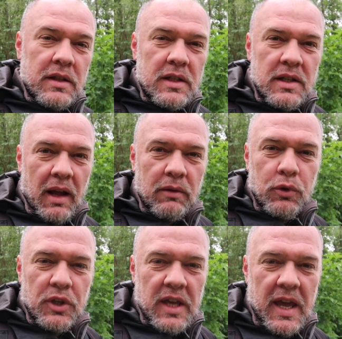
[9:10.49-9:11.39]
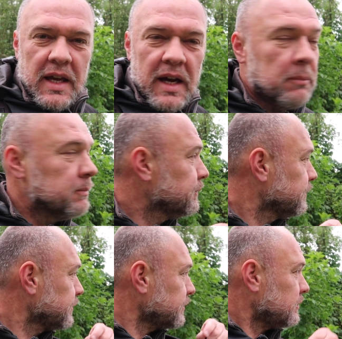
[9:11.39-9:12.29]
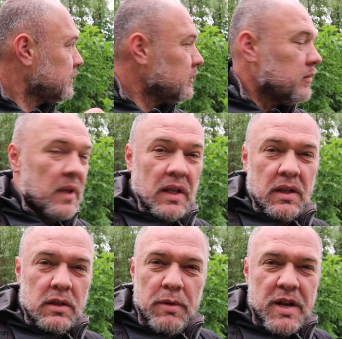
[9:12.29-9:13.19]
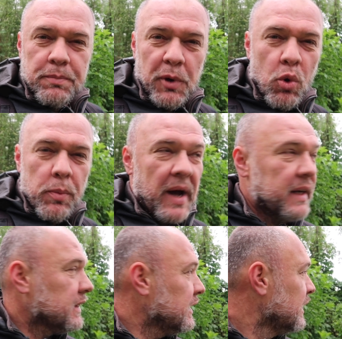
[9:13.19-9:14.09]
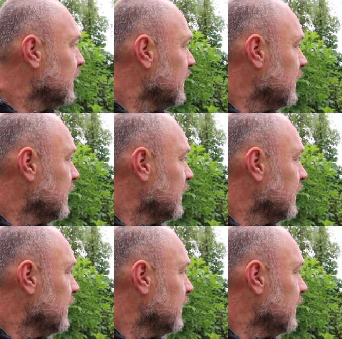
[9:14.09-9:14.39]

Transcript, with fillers: die Zeit, wo die Jäger das Wild beobachten.